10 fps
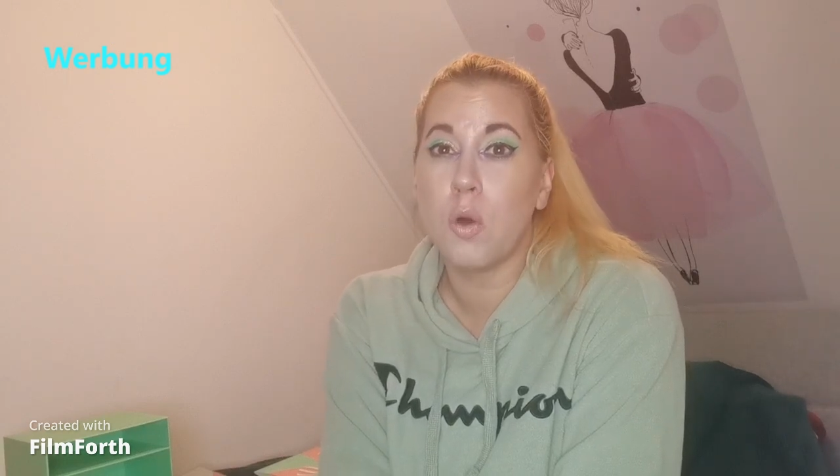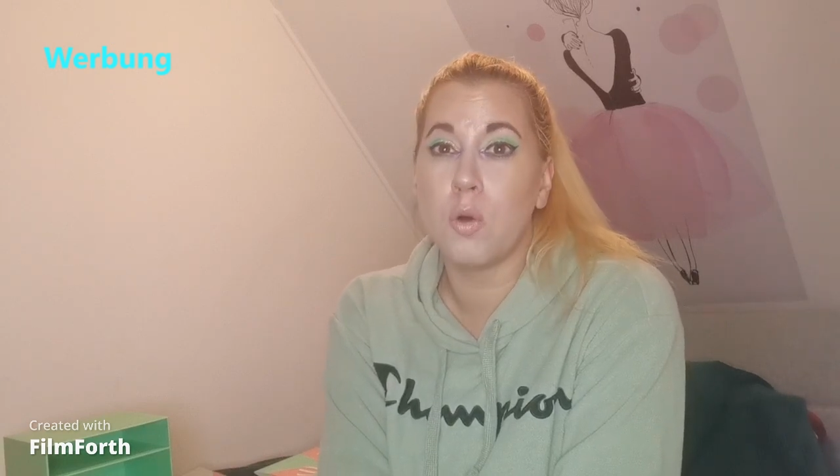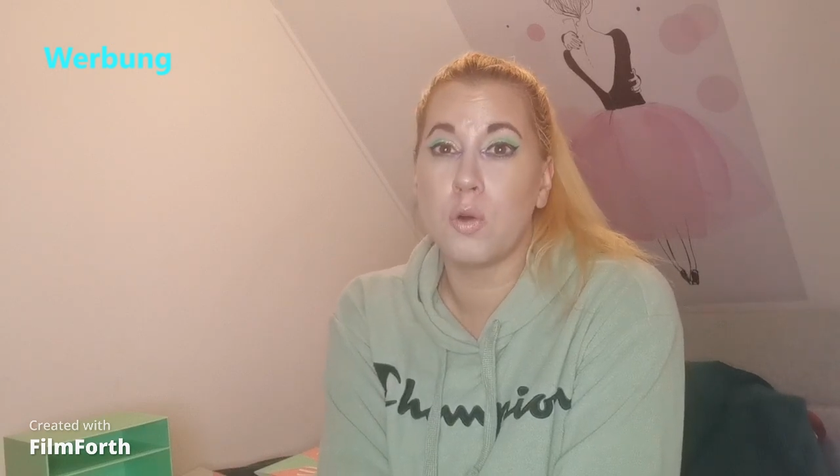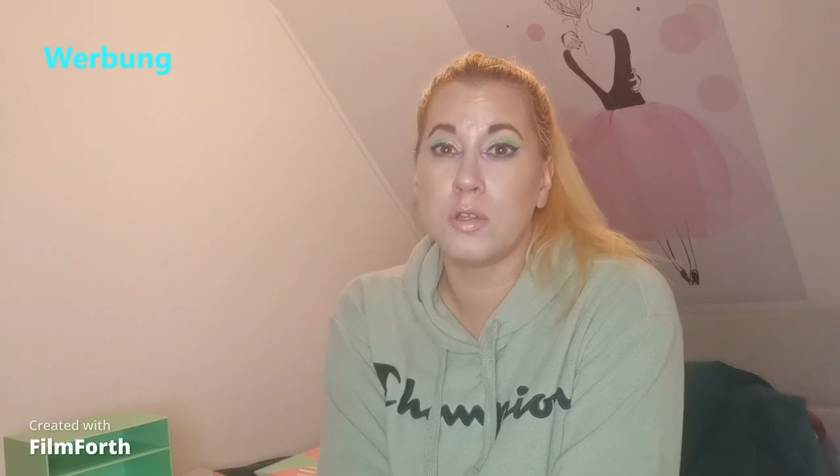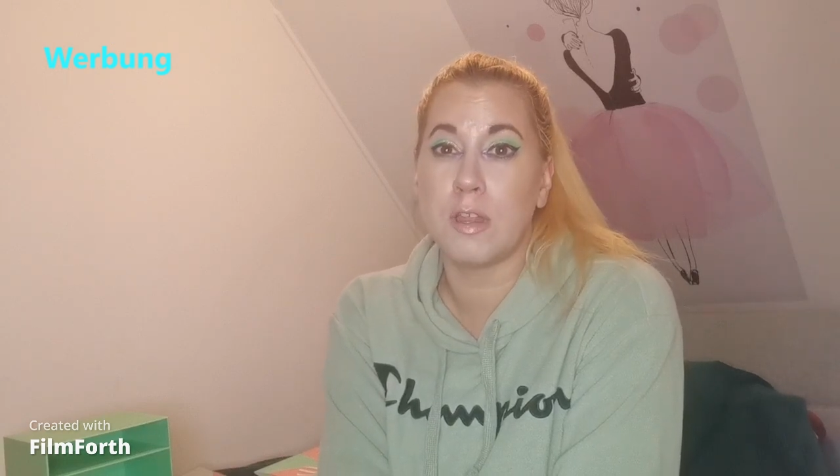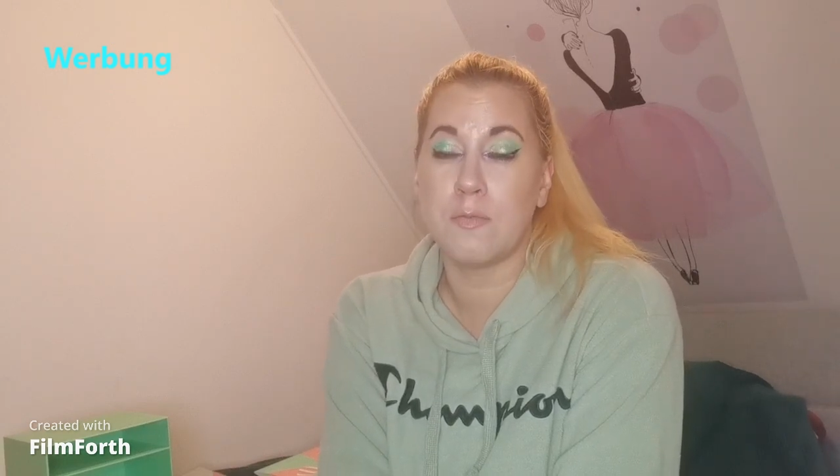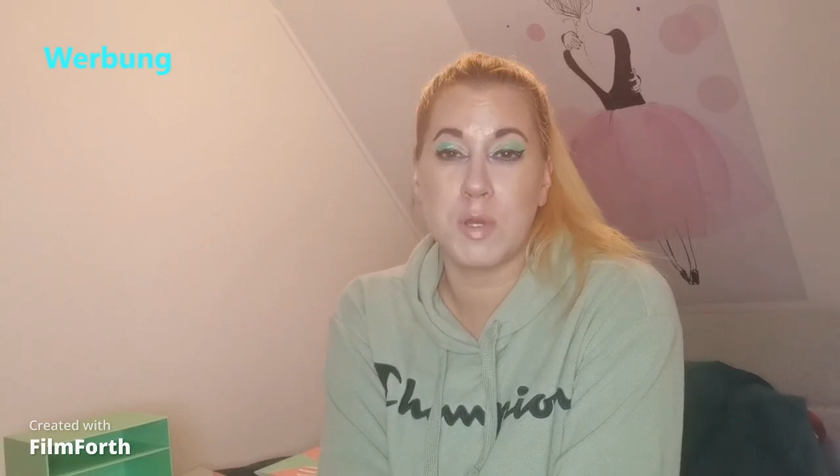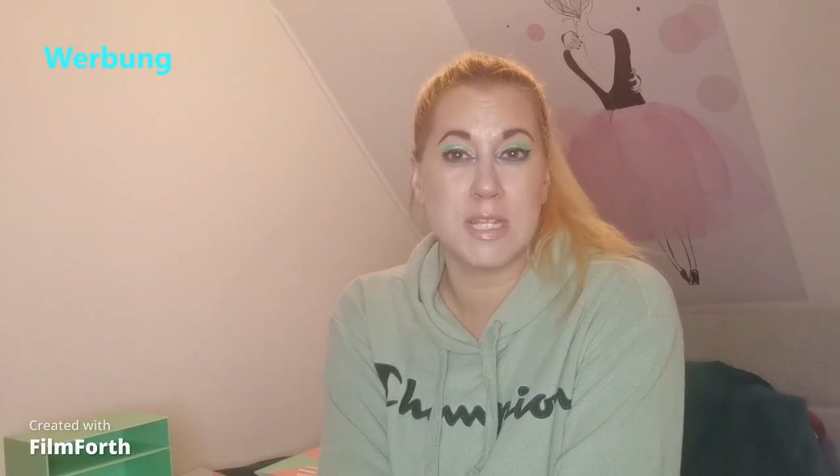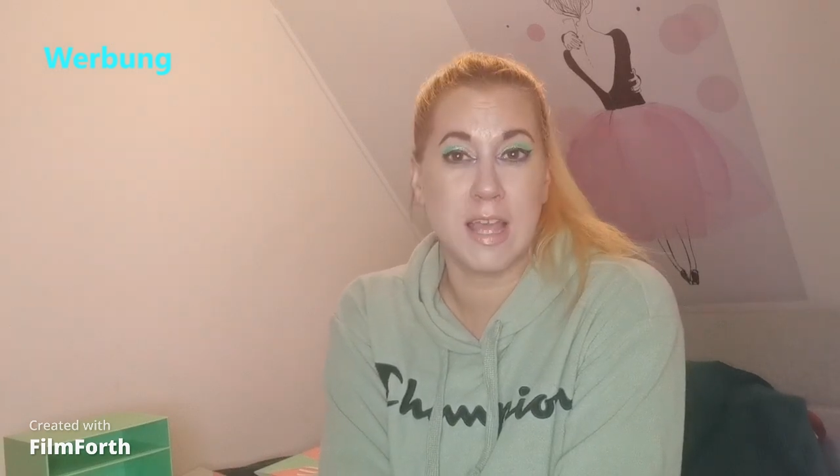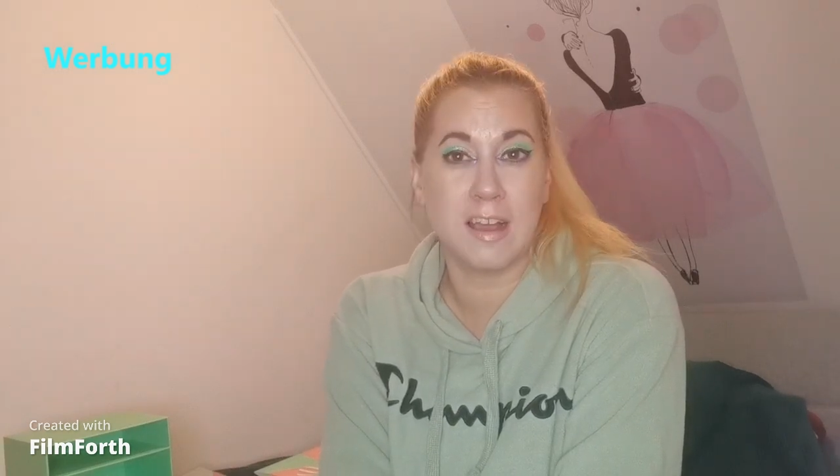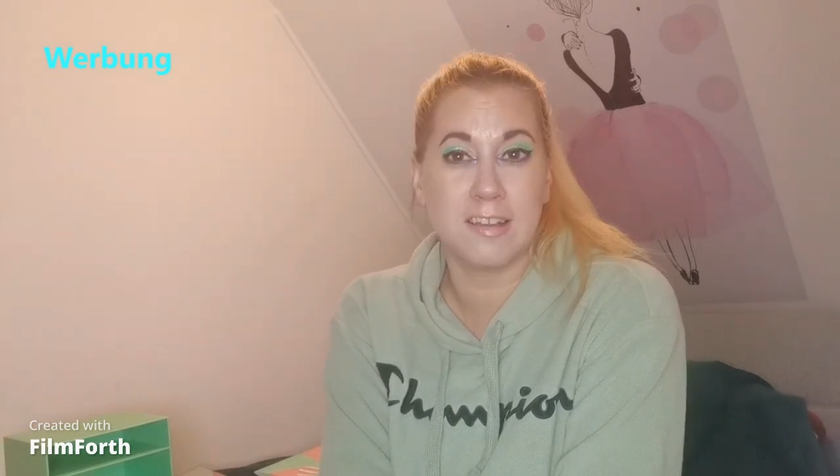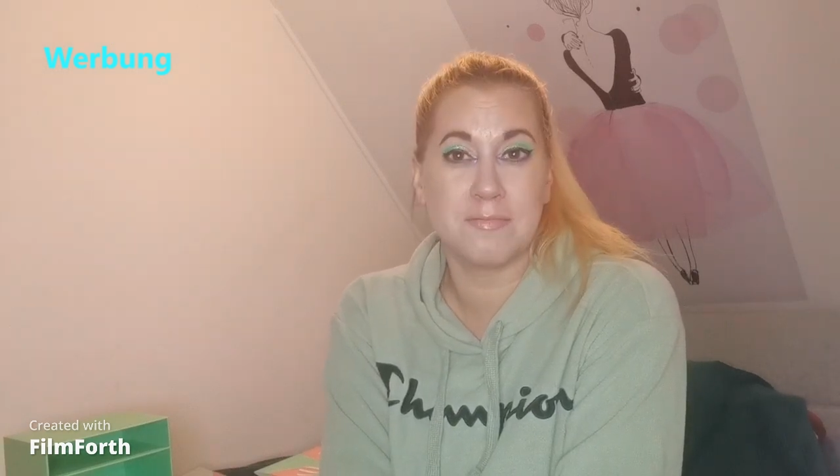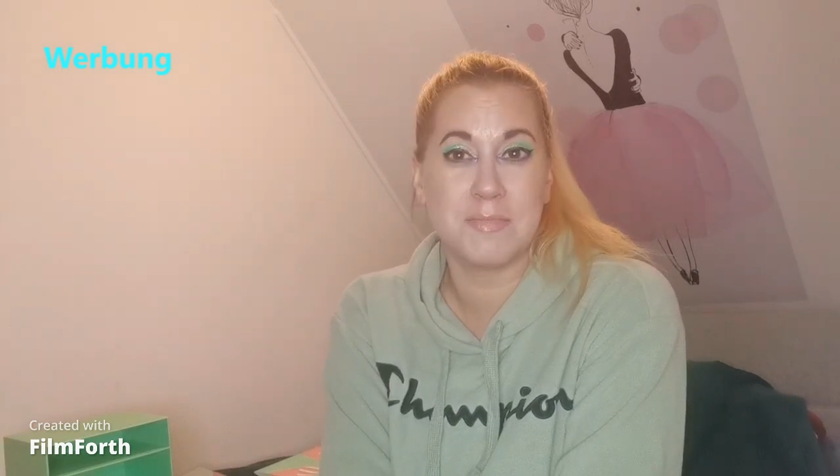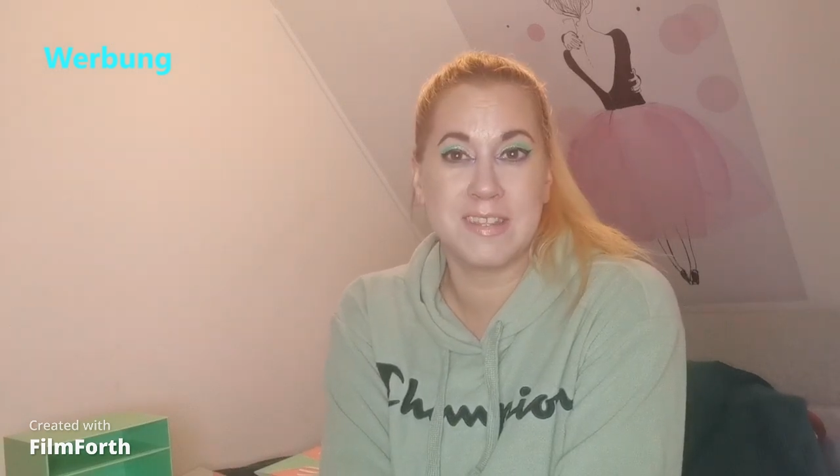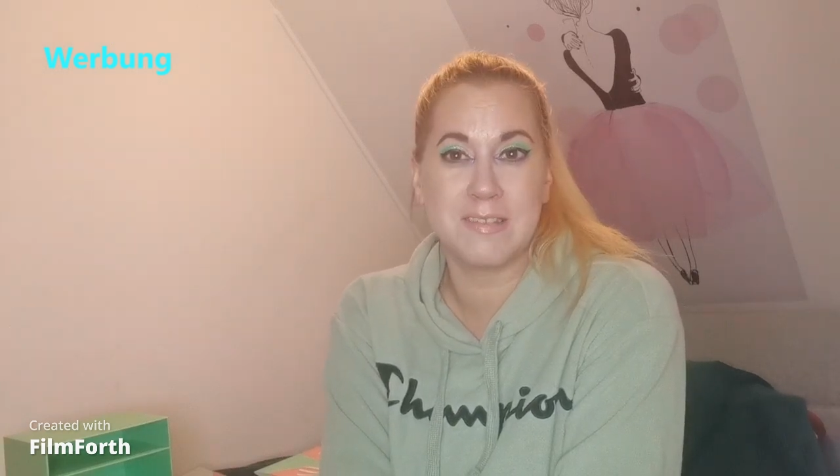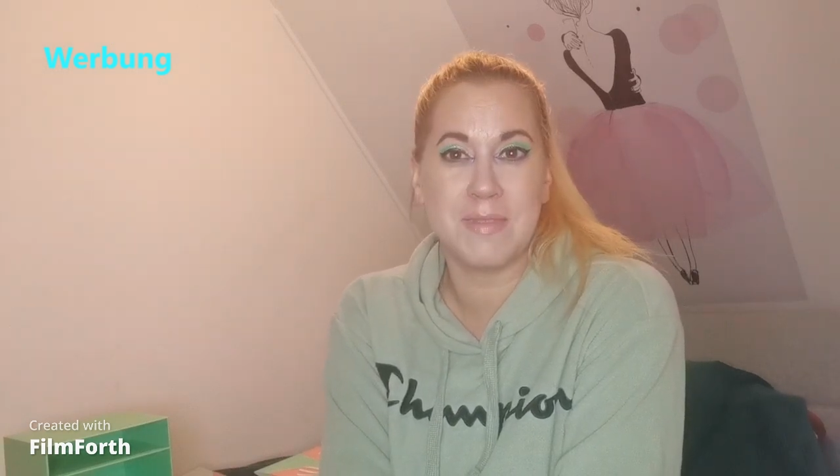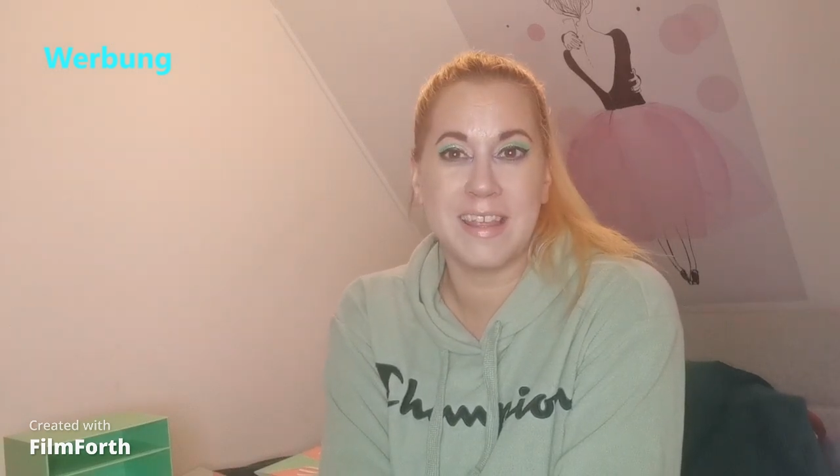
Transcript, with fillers: Und dann würde ich sagen, bis zum